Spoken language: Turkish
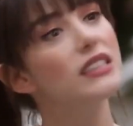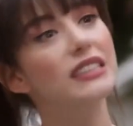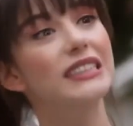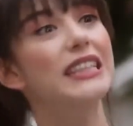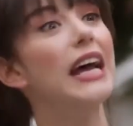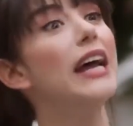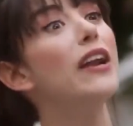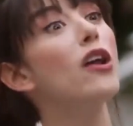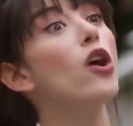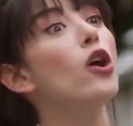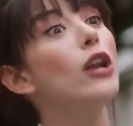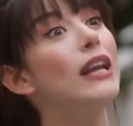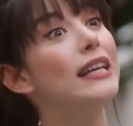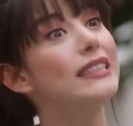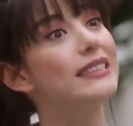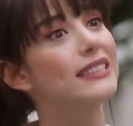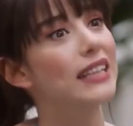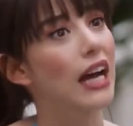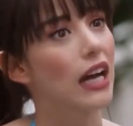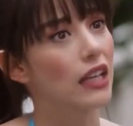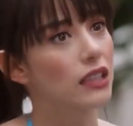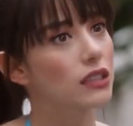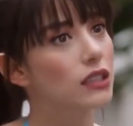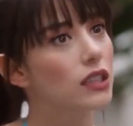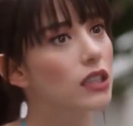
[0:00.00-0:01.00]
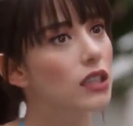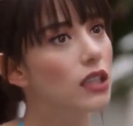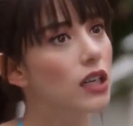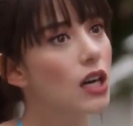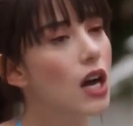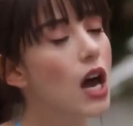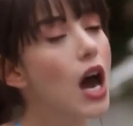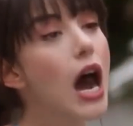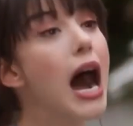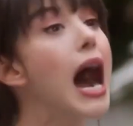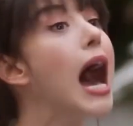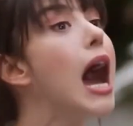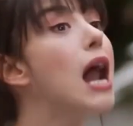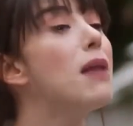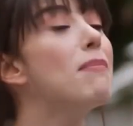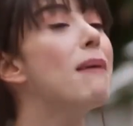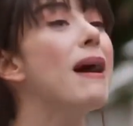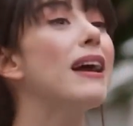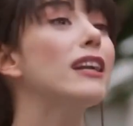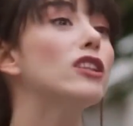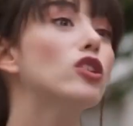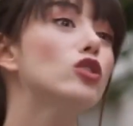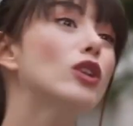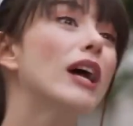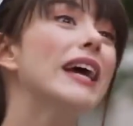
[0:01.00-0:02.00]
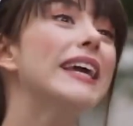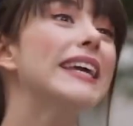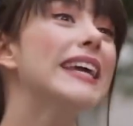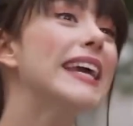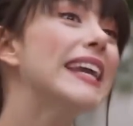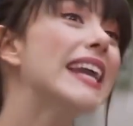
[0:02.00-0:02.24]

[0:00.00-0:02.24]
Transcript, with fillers: Sen öyle san. Alberto'dan